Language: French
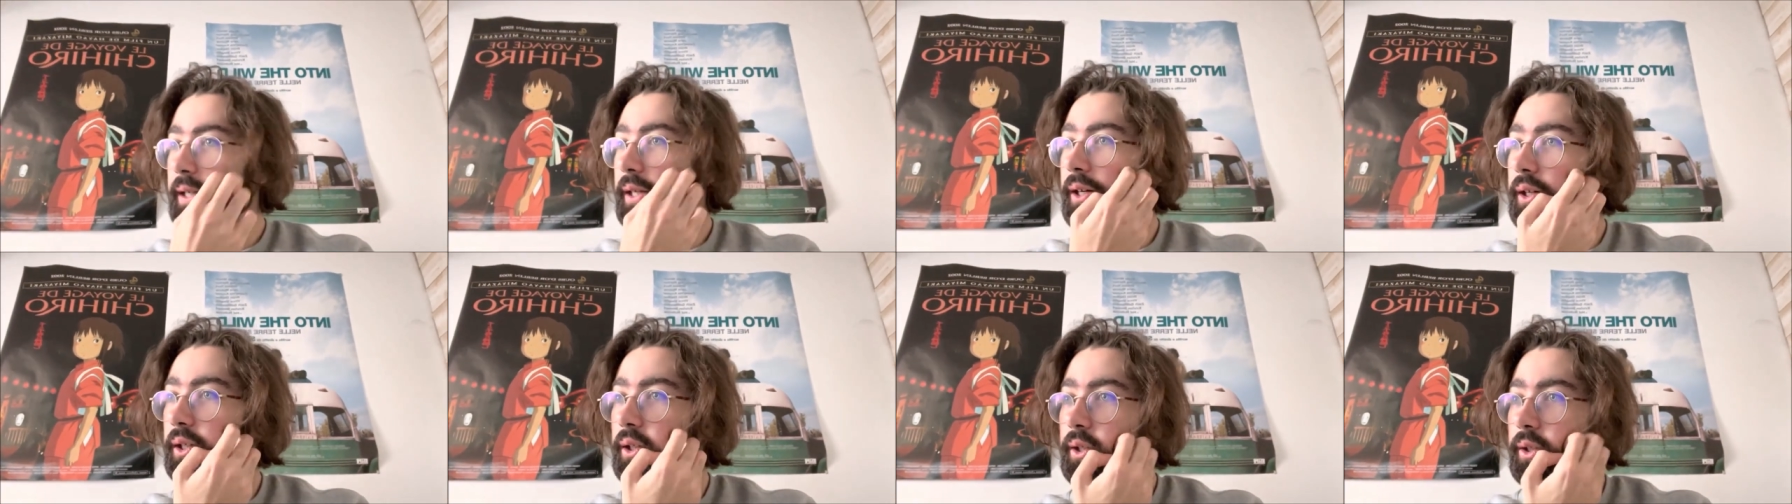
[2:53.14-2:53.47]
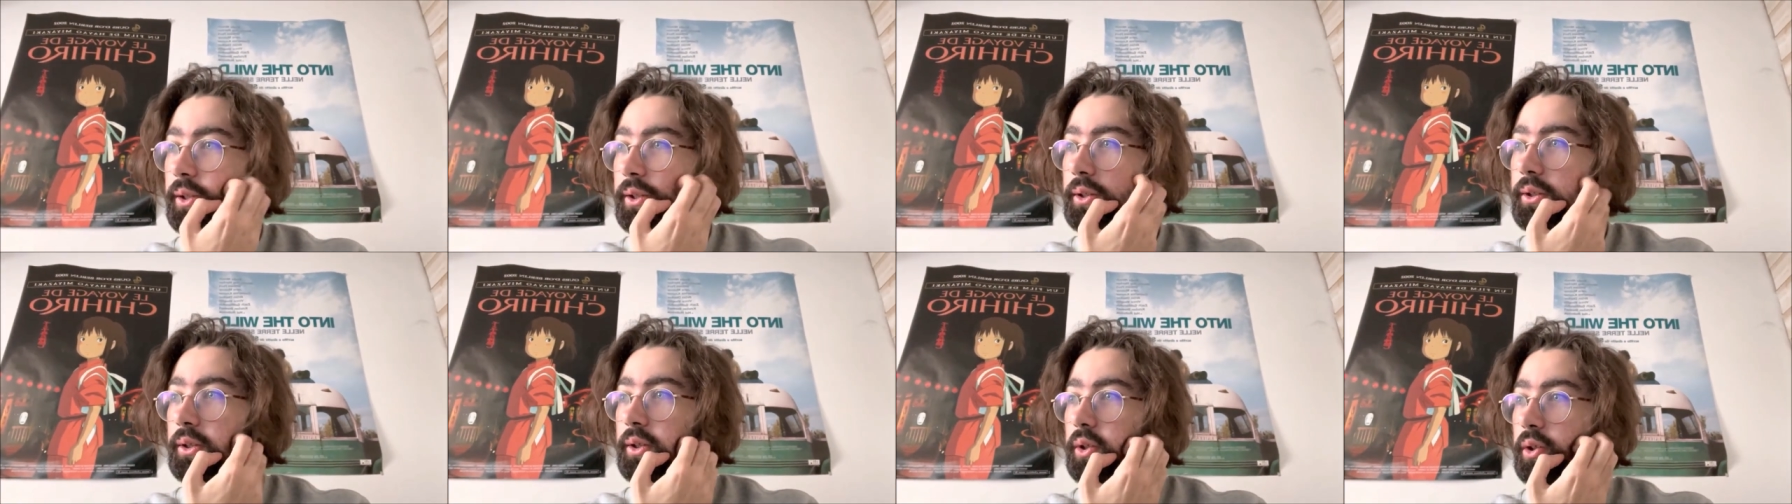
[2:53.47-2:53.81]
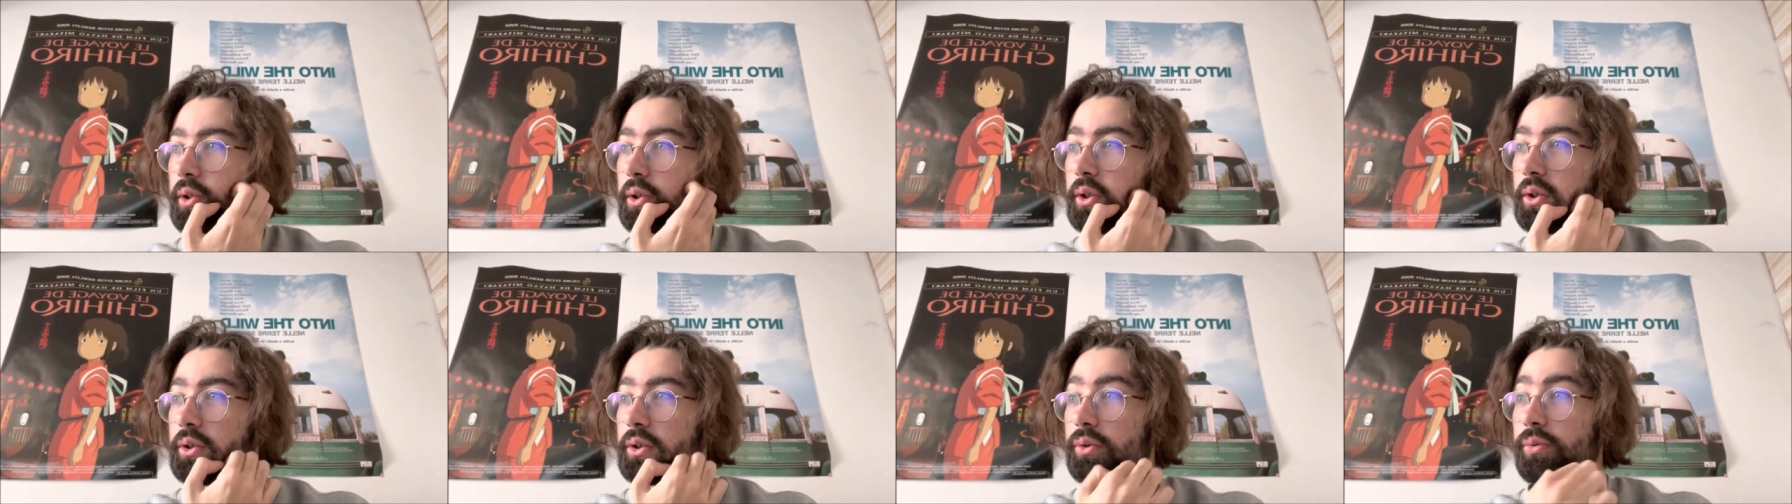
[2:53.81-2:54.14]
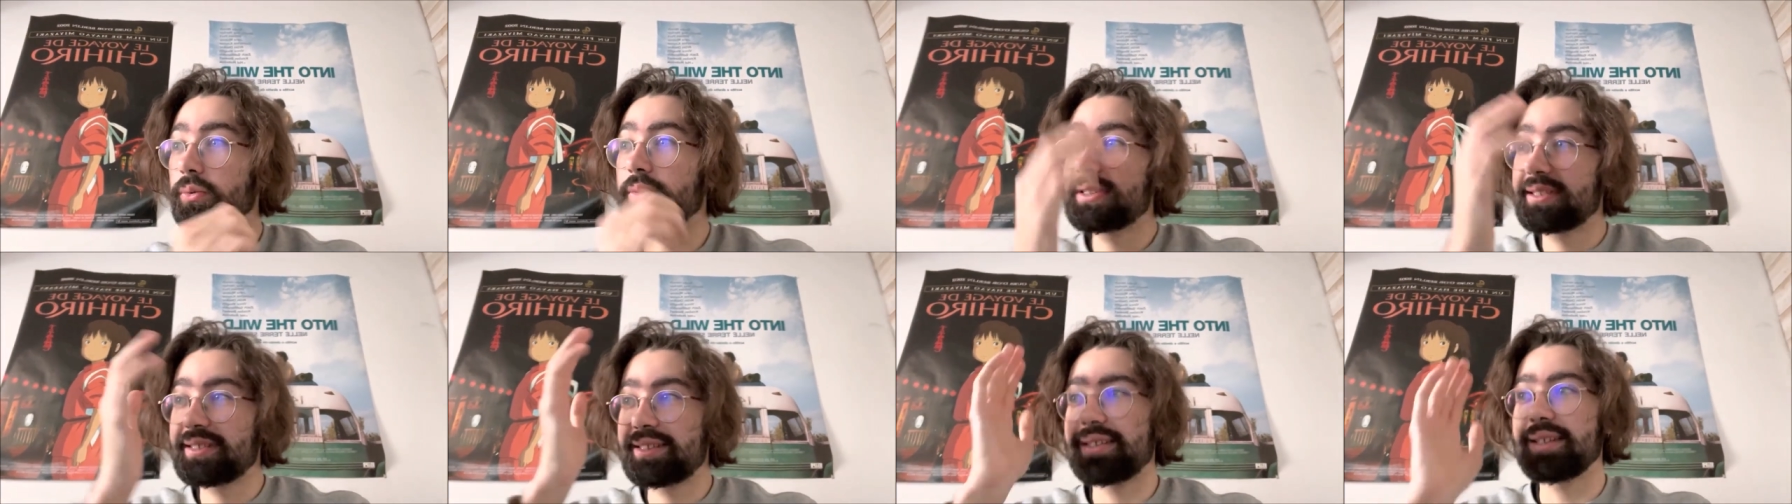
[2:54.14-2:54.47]
Euh,
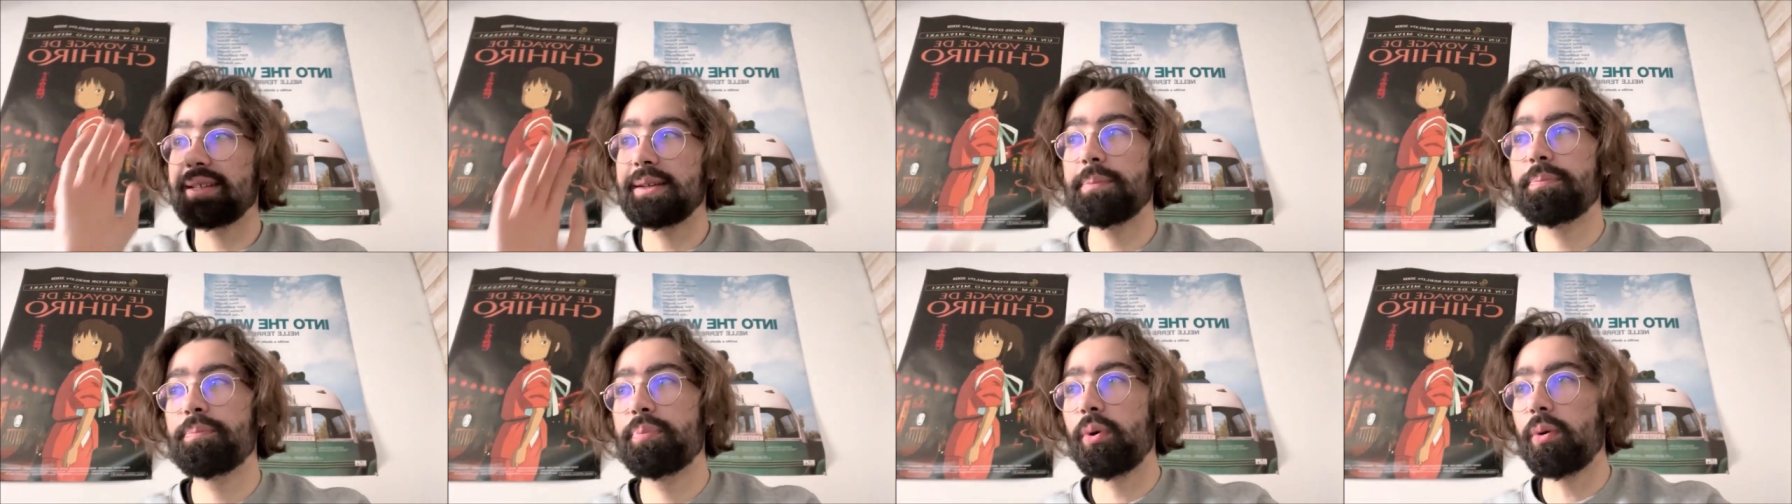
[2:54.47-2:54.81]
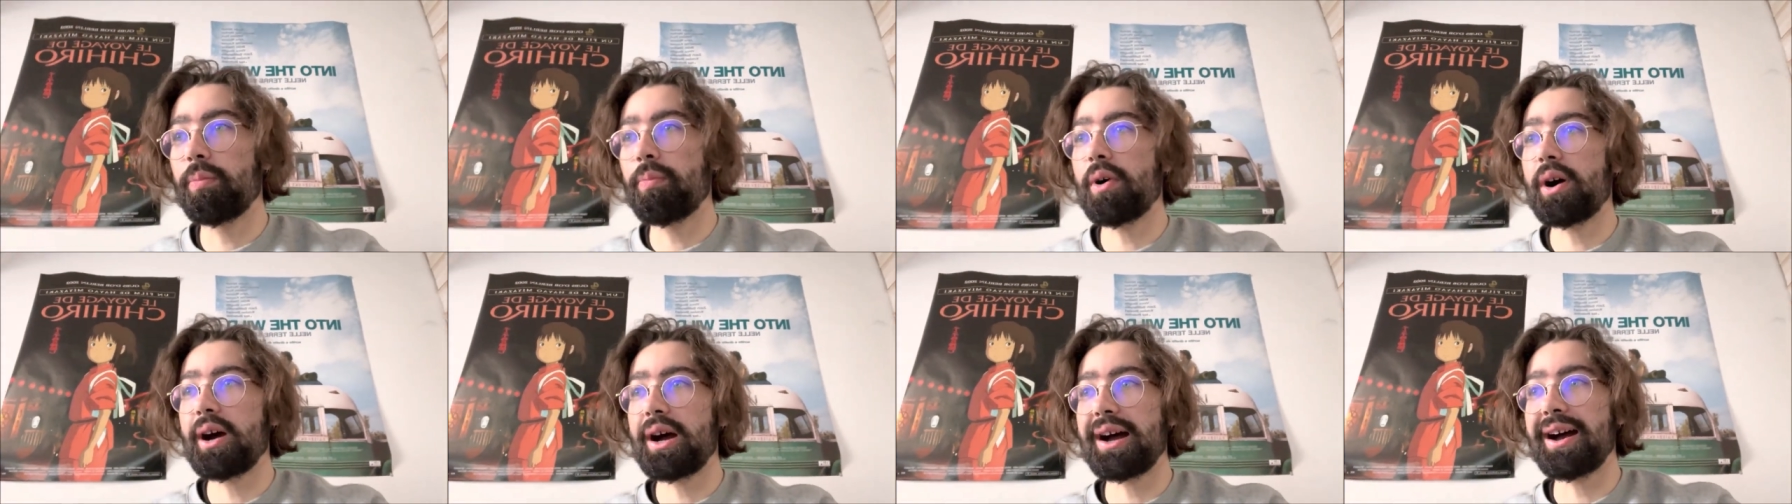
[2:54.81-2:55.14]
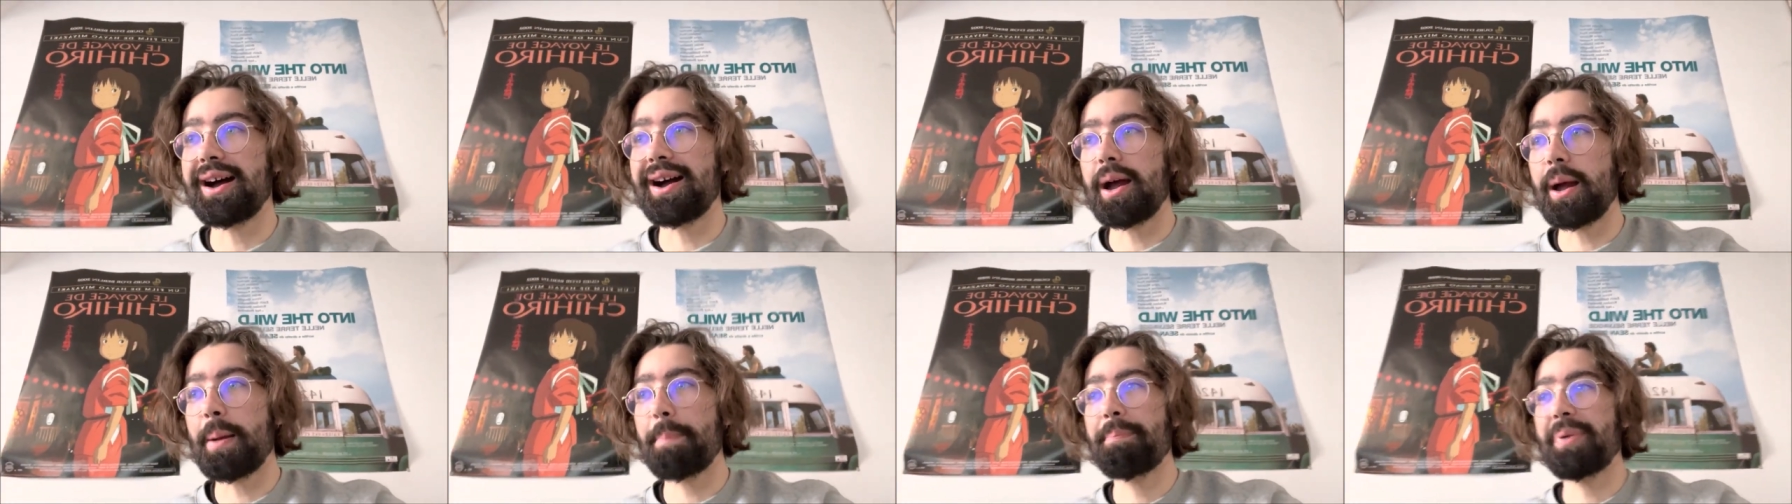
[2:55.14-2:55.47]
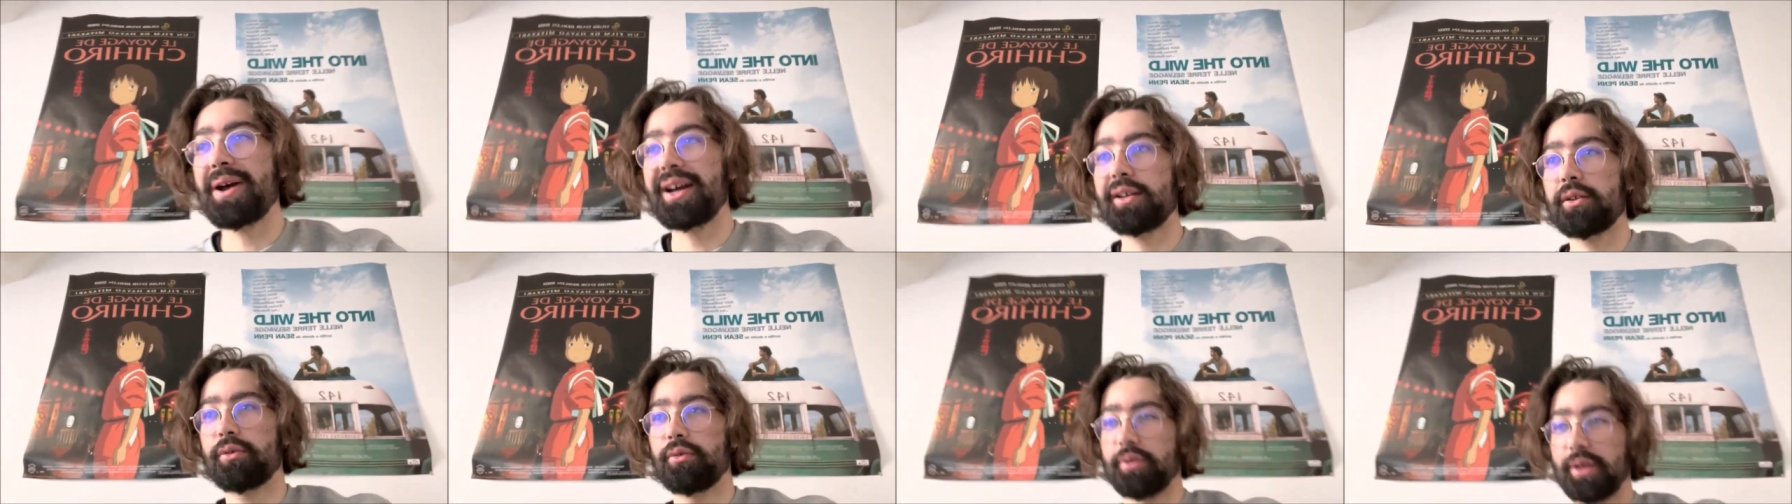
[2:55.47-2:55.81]
donc c'est pour moi
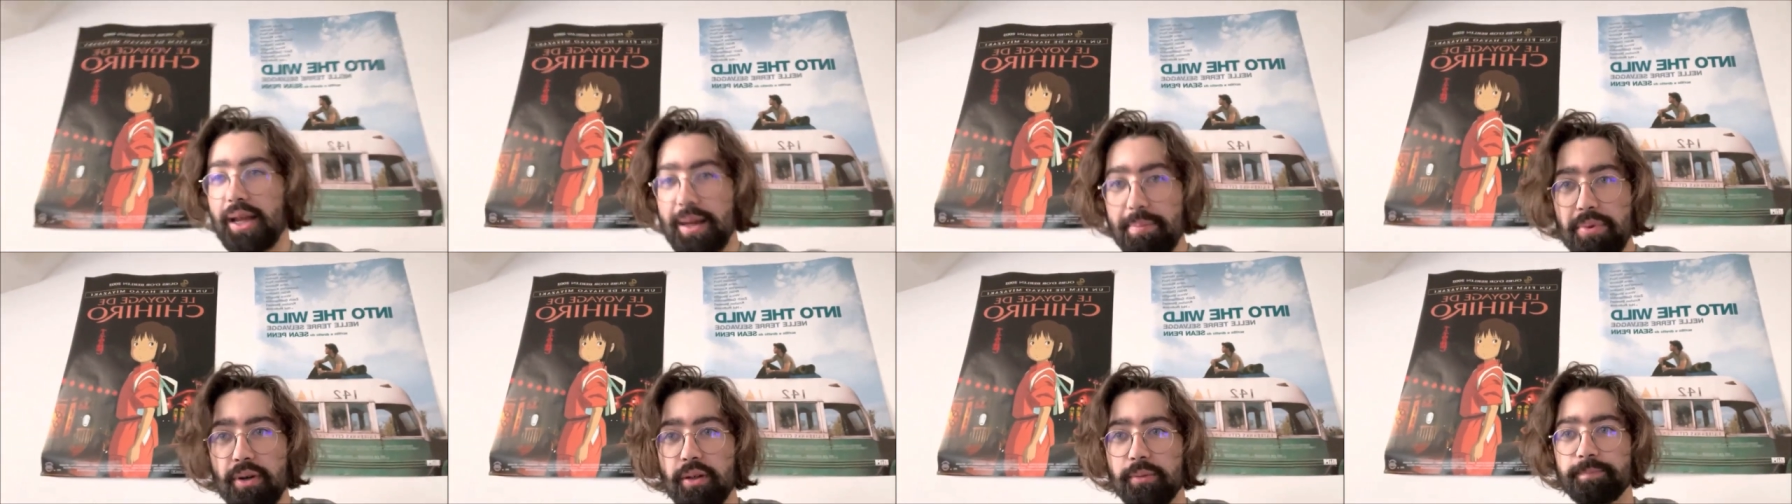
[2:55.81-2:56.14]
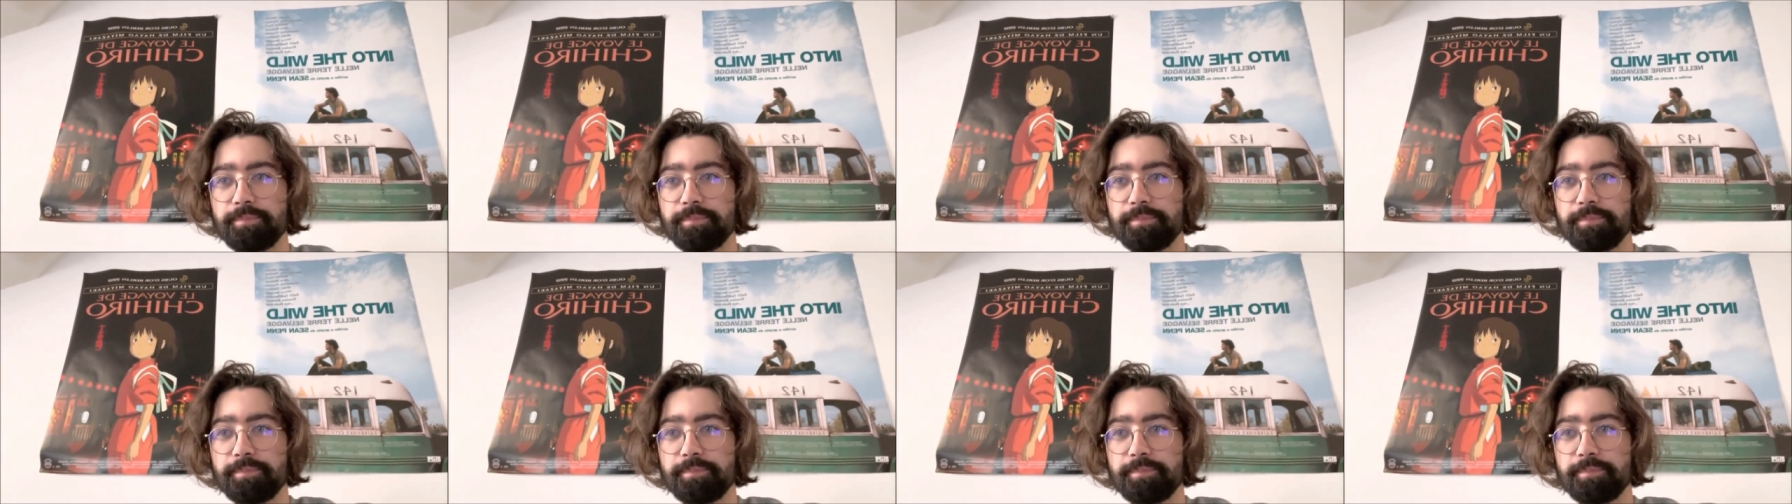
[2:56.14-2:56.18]
impardonnable.